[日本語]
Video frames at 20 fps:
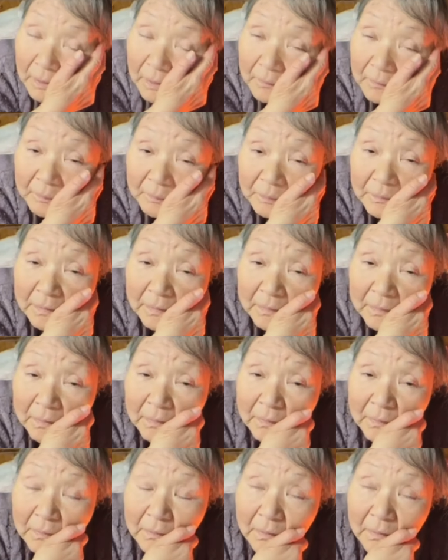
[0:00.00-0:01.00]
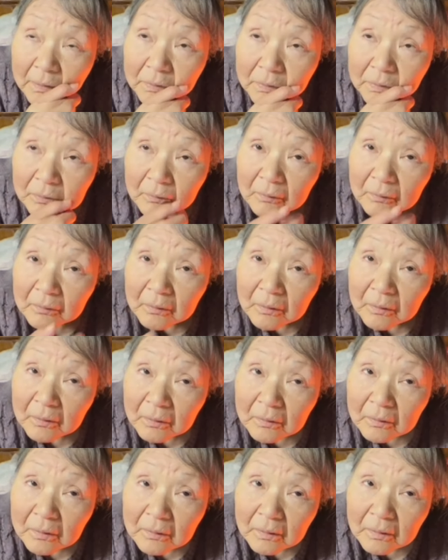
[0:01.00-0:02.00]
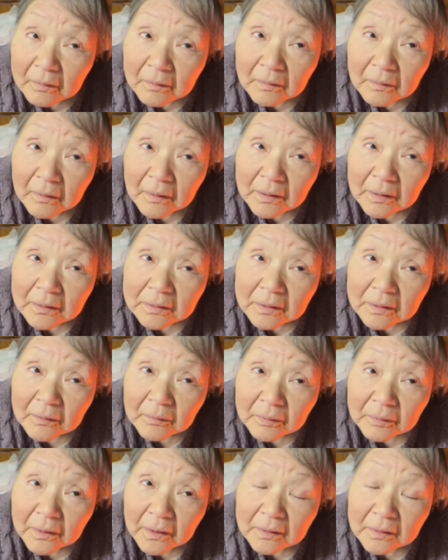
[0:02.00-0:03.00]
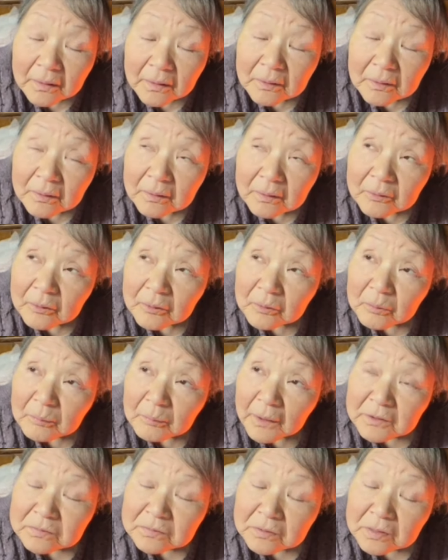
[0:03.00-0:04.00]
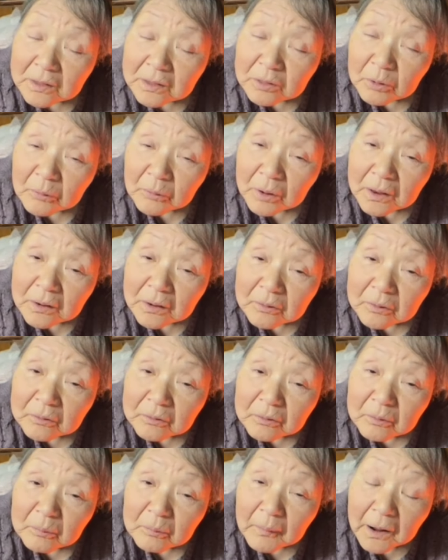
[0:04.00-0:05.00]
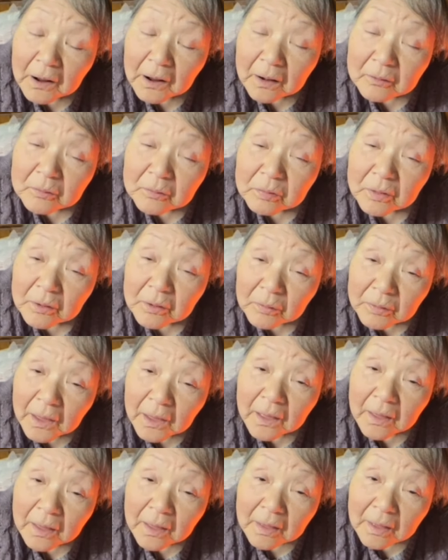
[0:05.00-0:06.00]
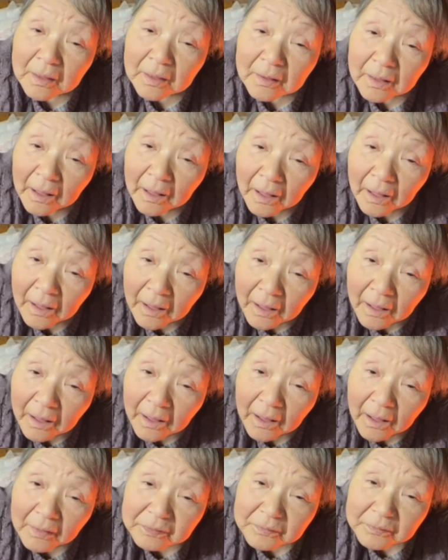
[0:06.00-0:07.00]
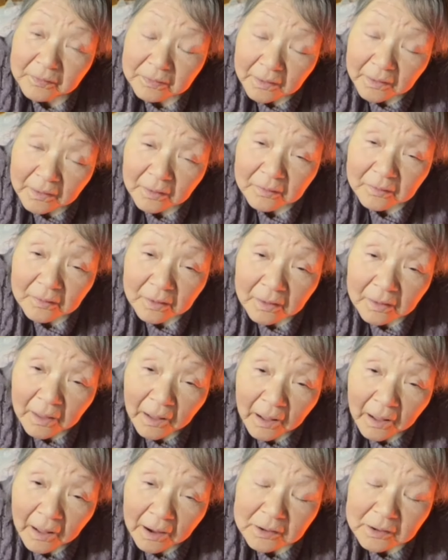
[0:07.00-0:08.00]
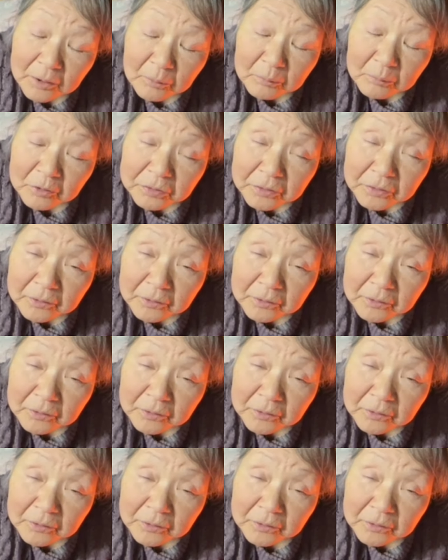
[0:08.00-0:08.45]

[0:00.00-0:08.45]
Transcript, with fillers: いうね、うん、あのあれだよね車椅子で乗れる車があるんだよねガーってねあれを